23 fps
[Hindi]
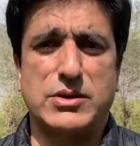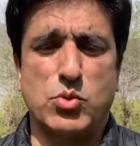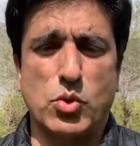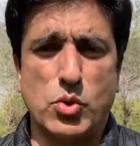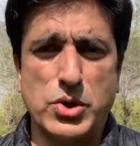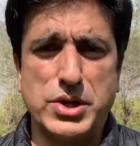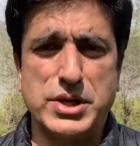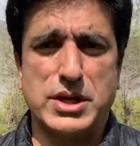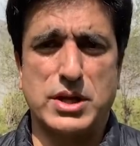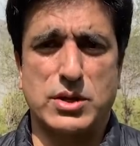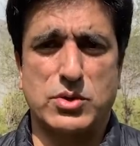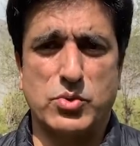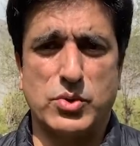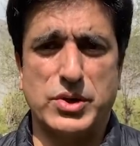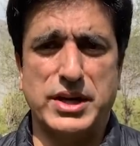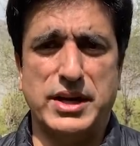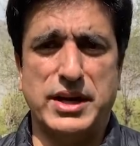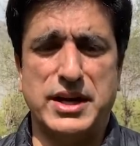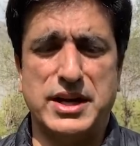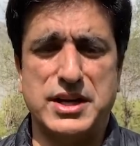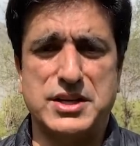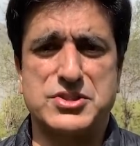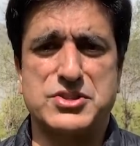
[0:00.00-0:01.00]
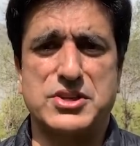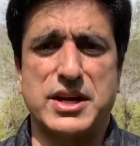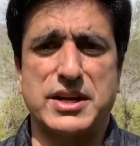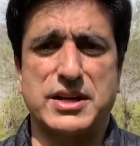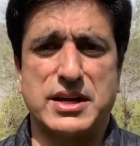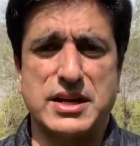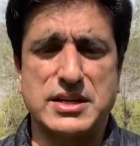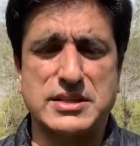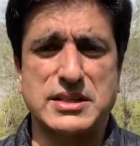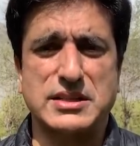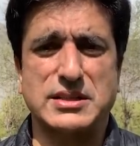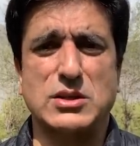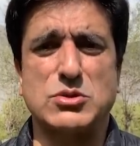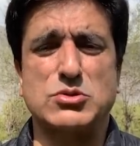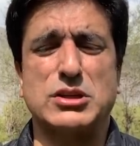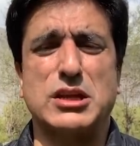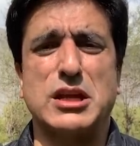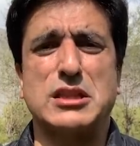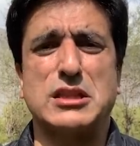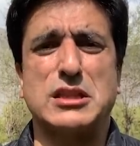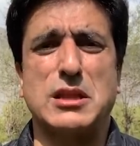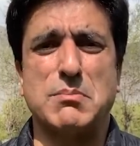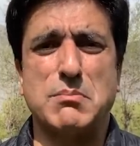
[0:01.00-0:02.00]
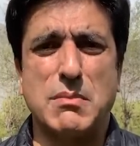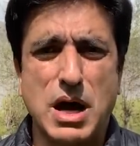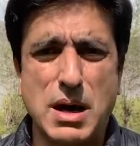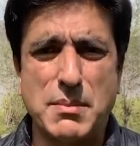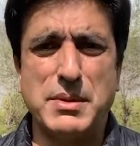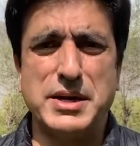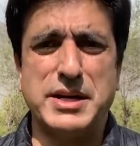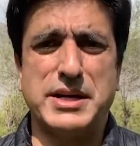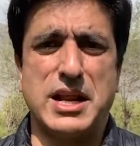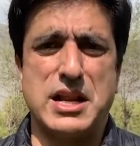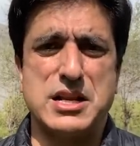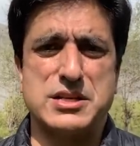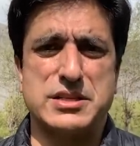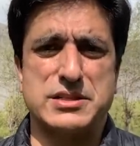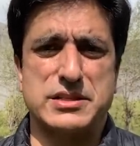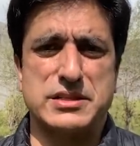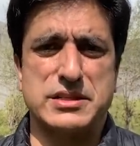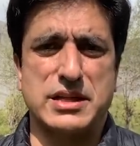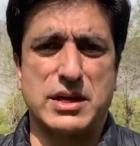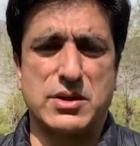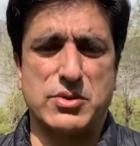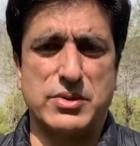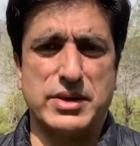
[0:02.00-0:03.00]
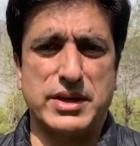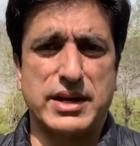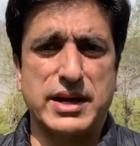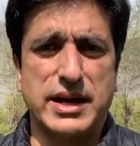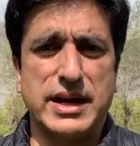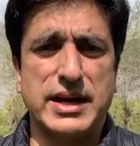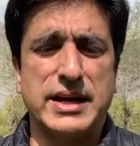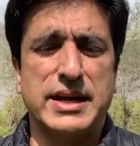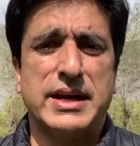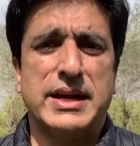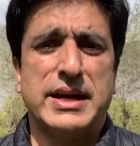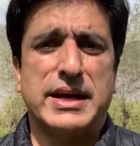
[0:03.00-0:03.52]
कोई ना कोई एयर स्ट्राइक कर सकता है उसकी तमाम इंटेलिजेंस इदारों ने कहा है